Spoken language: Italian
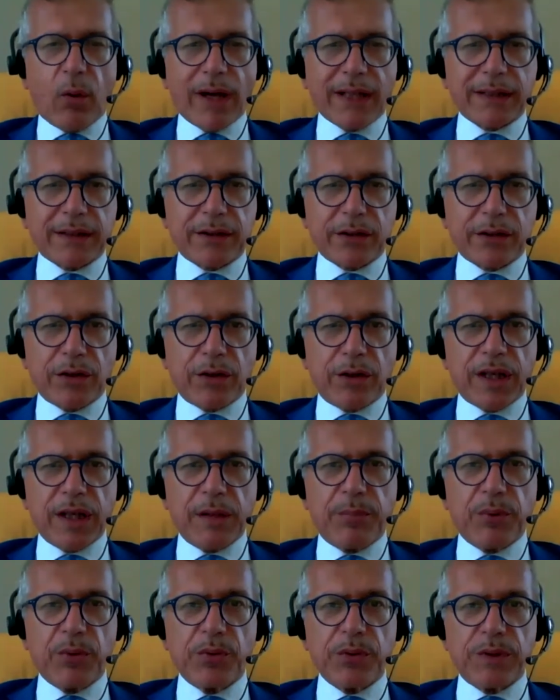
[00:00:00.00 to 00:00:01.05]
Quattro
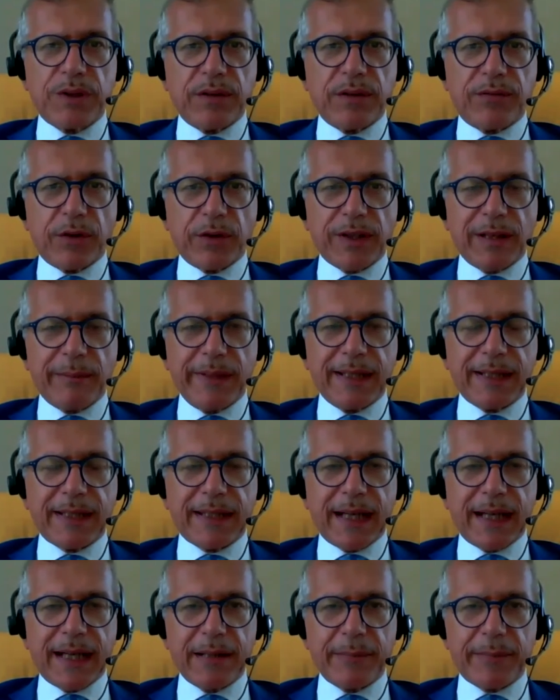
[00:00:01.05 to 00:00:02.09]
i punti
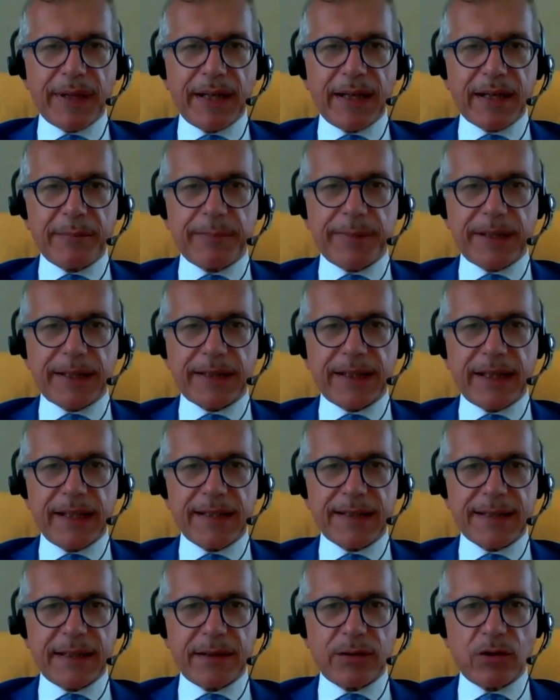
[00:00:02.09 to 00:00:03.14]
fondamentali per la
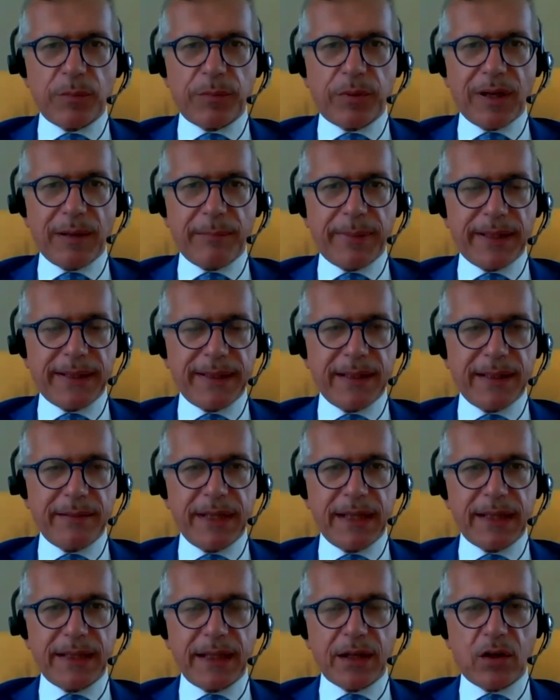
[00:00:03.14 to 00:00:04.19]
ripartenza dopo la
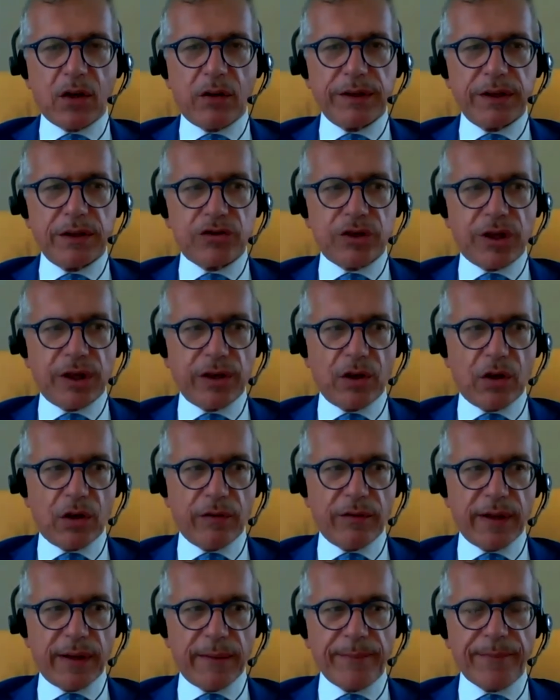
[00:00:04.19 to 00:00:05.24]
pandemia del
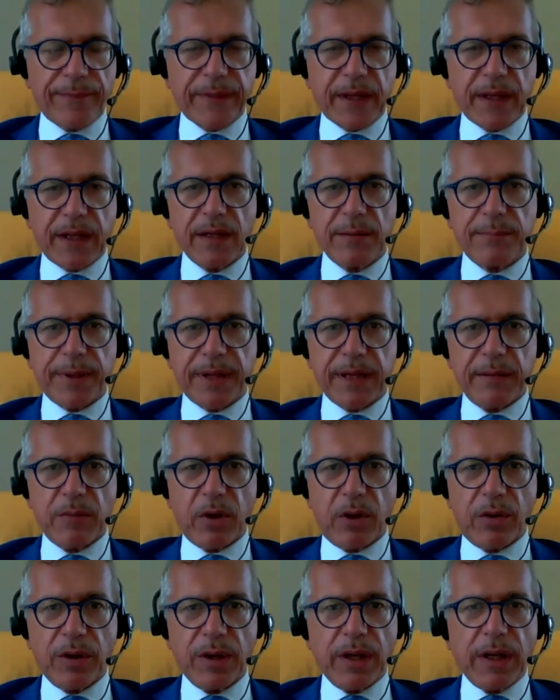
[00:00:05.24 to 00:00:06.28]
Covid-19. Il
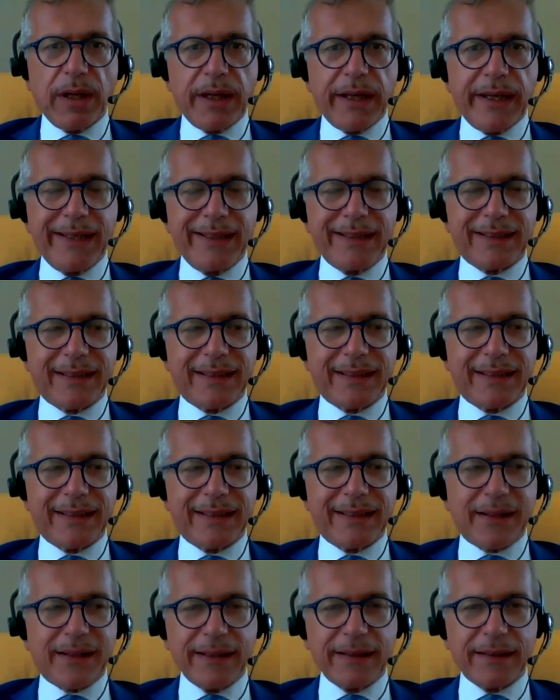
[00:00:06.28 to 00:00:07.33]
primo,
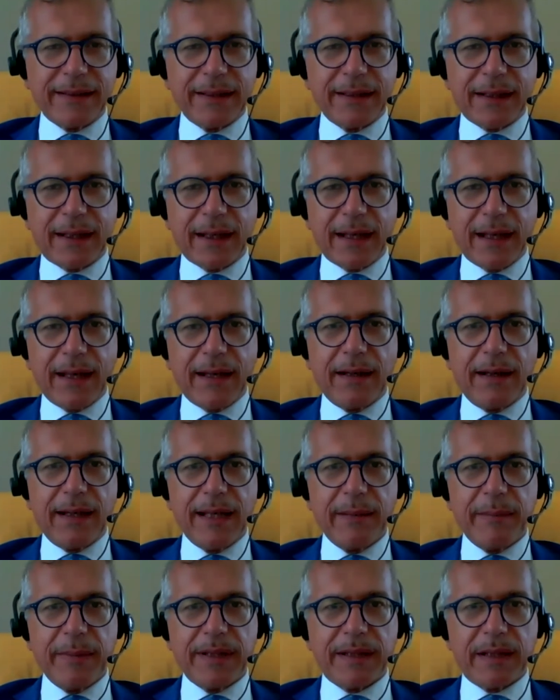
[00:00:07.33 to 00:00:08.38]
interventi
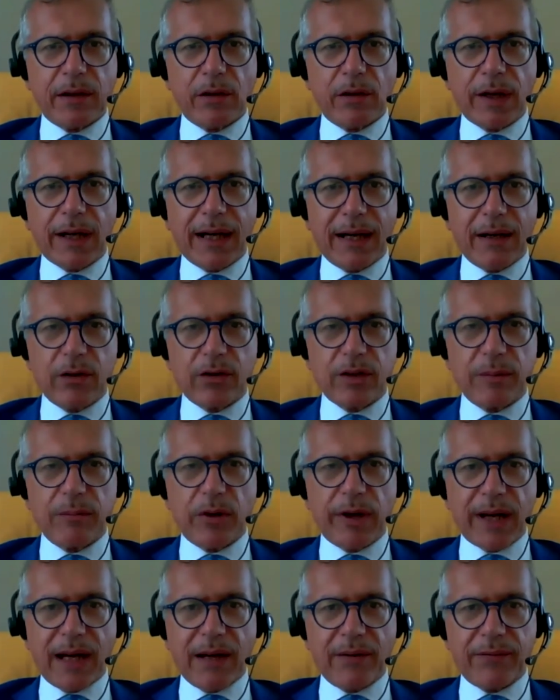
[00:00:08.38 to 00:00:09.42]
che limitino il calo
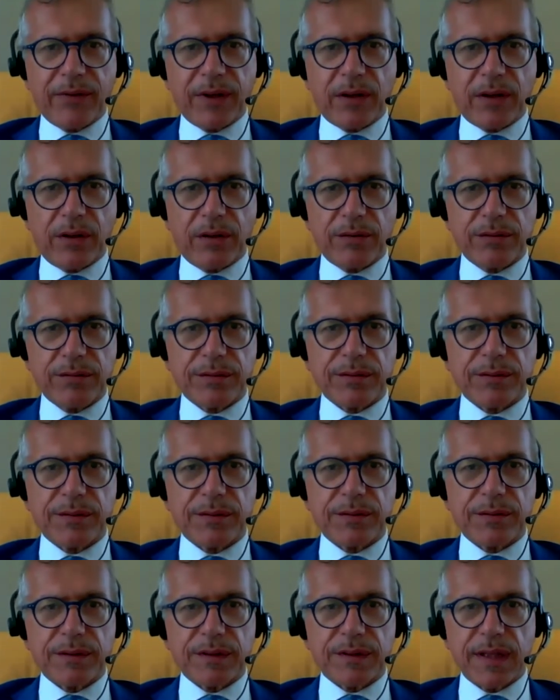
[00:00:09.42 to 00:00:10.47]
demografico.
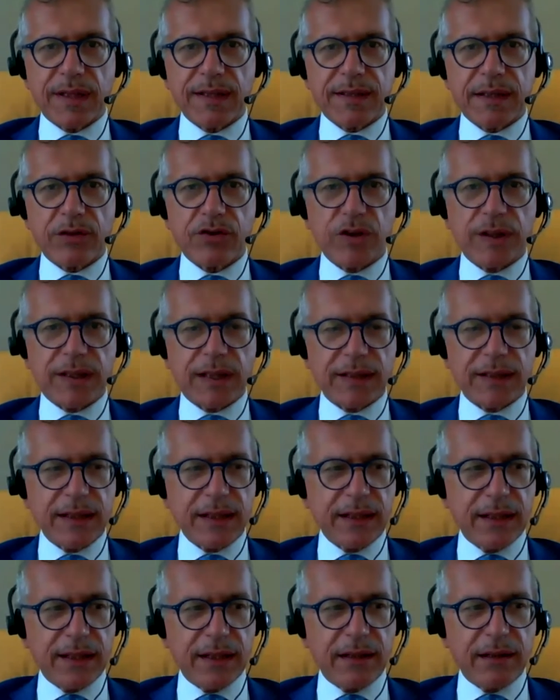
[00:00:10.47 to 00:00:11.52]
Senza
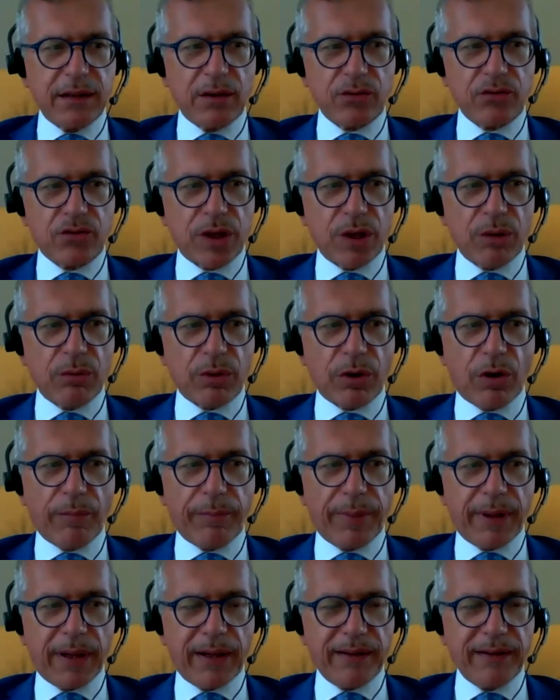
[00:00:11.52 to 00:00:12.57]
cittadini non c'è
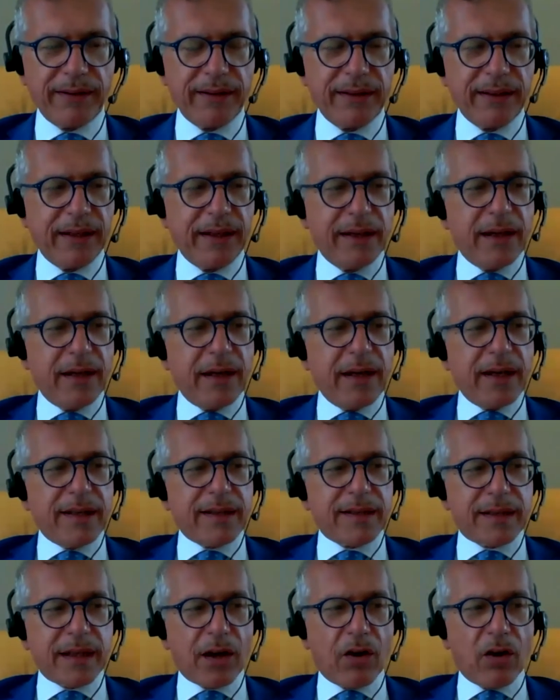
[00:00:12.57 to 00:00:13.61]
Europa.
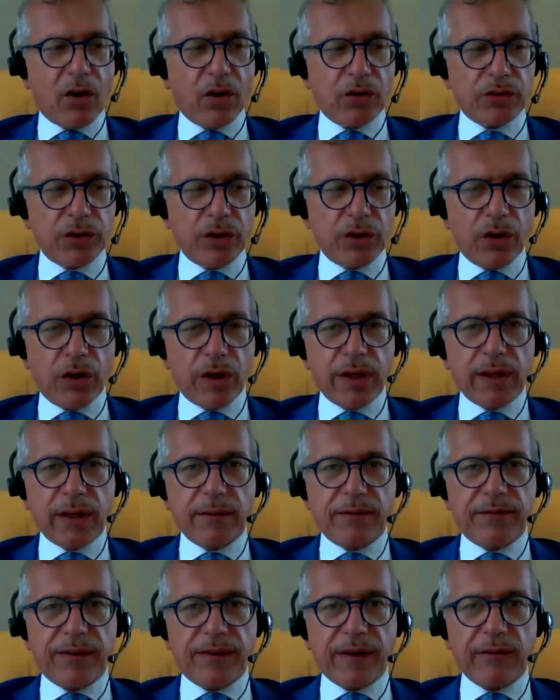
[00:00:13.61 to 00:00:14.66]
Secondo,
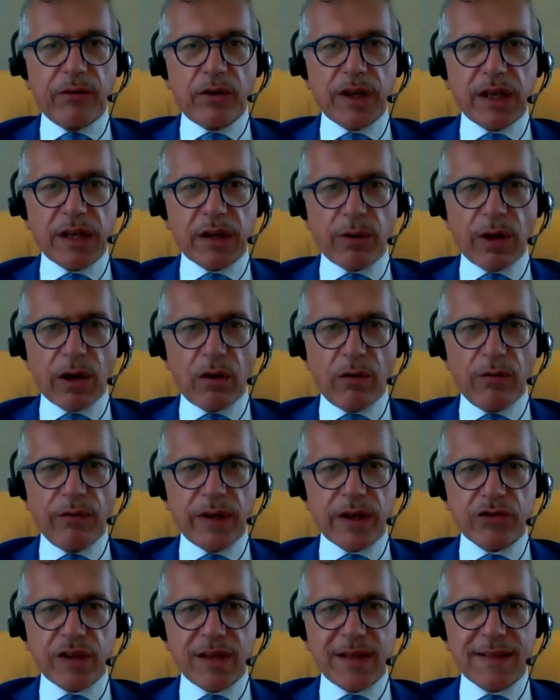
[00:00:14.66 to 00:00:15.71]
favorire una
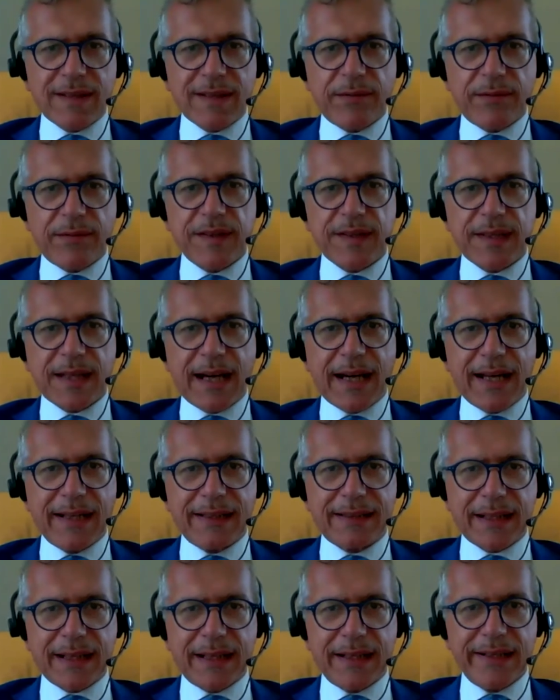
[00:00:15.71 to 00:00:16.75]
convergenza fiscale
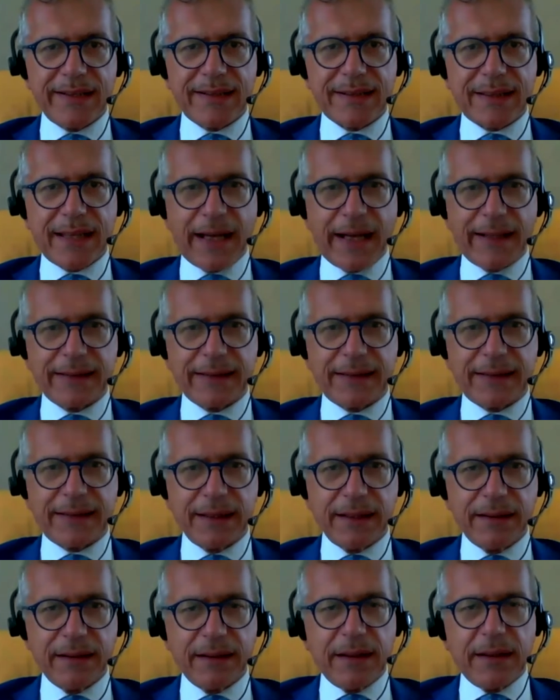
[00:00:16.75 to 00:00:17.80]
tra gli
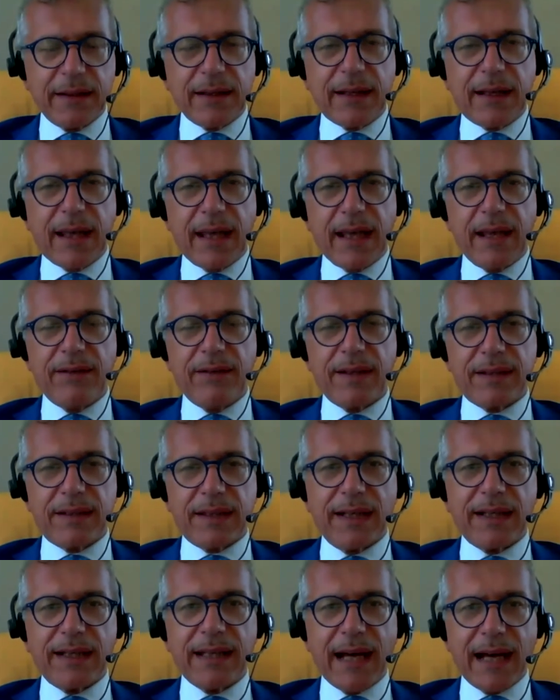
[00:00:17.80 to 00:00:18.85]
Stati che
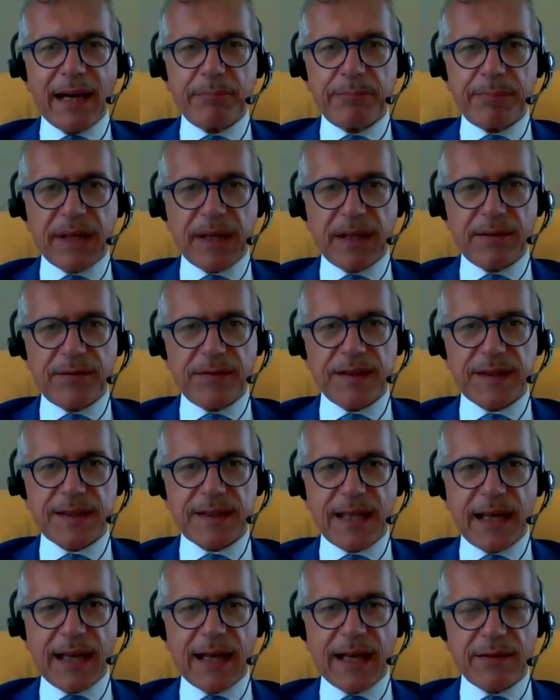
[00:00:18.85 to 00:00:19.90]
eviti il dumping
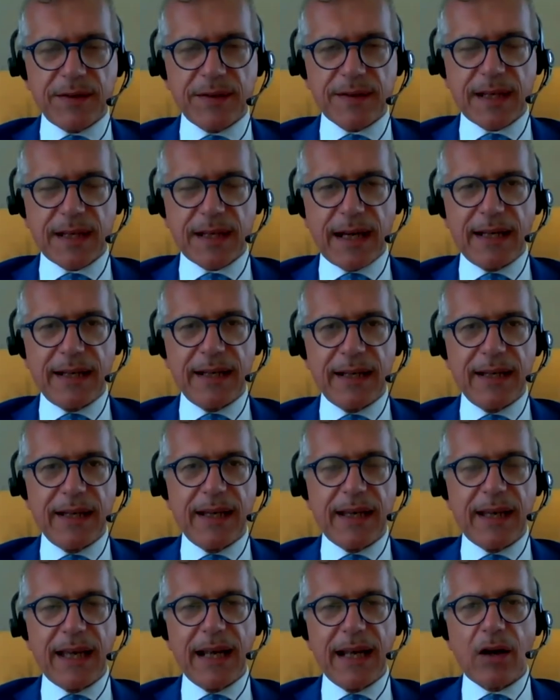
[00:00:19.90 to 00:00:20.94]

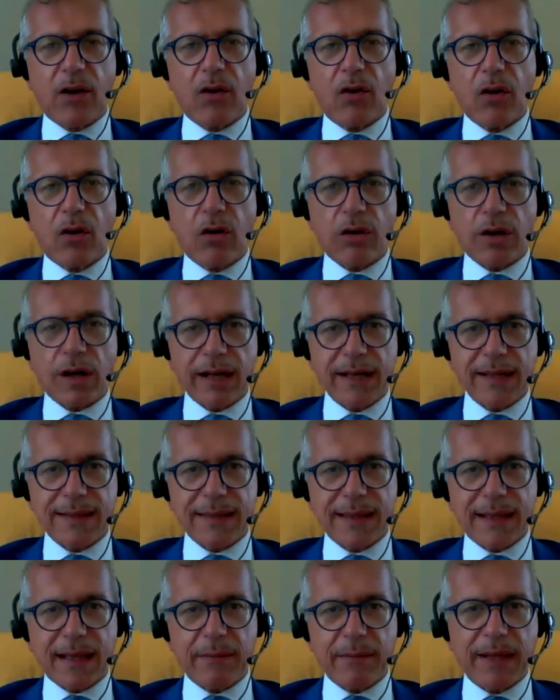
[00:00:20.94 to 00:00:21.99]
fiscale e la
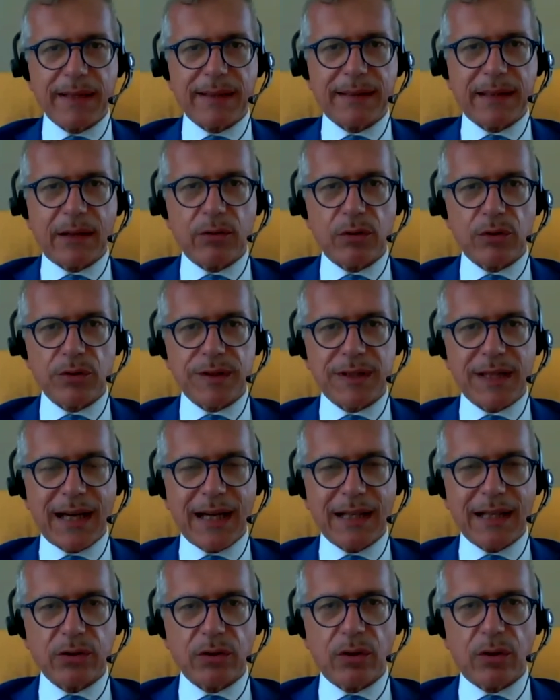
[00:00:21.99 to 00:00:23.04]
concorrenza che metta uno
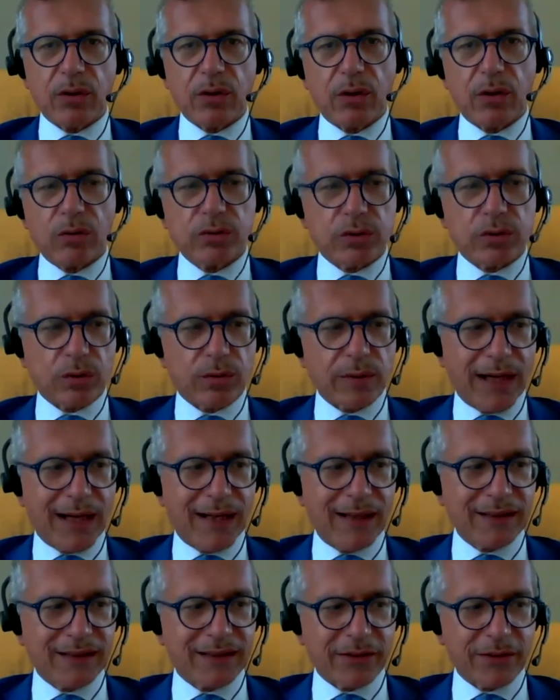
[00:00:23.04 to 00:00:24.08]
Stato contro un
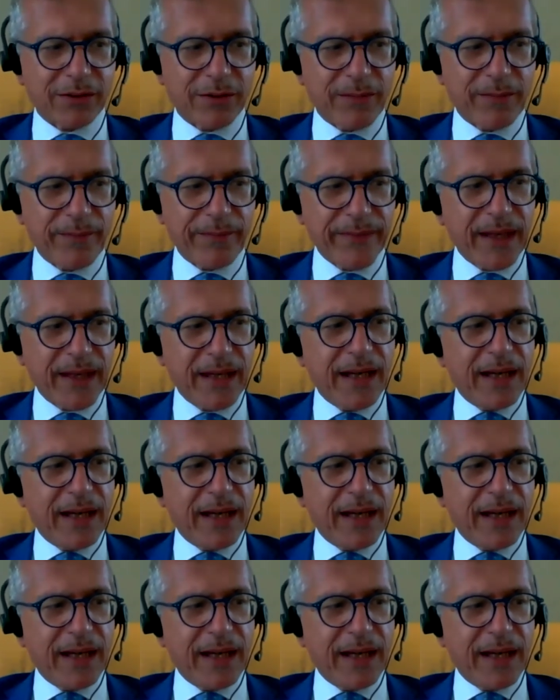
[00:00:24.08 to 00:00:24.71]
altro.